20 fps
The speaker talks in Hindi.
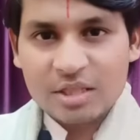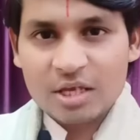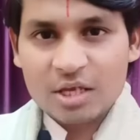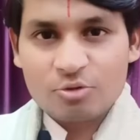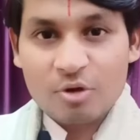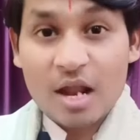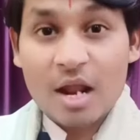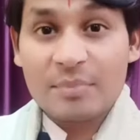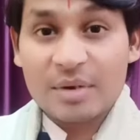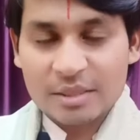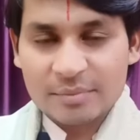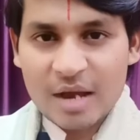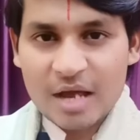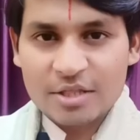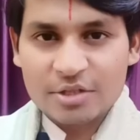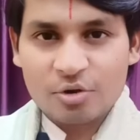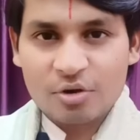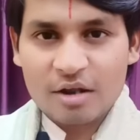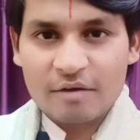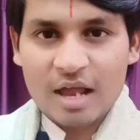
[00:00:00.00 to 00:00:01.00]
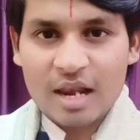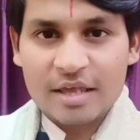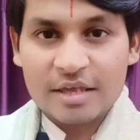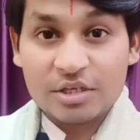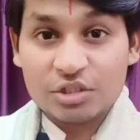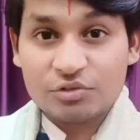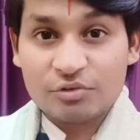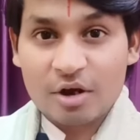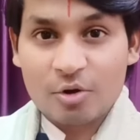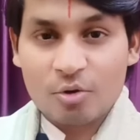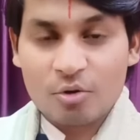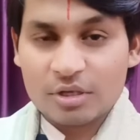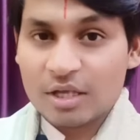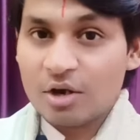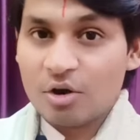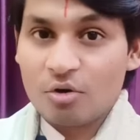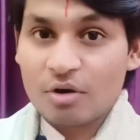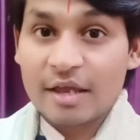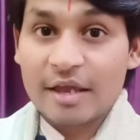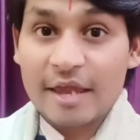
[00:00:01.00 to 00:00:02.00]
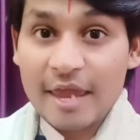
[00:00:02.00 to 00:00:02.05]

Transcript: के द्वारा प्रतिपादित होने वाले ईश्वर को ये लोग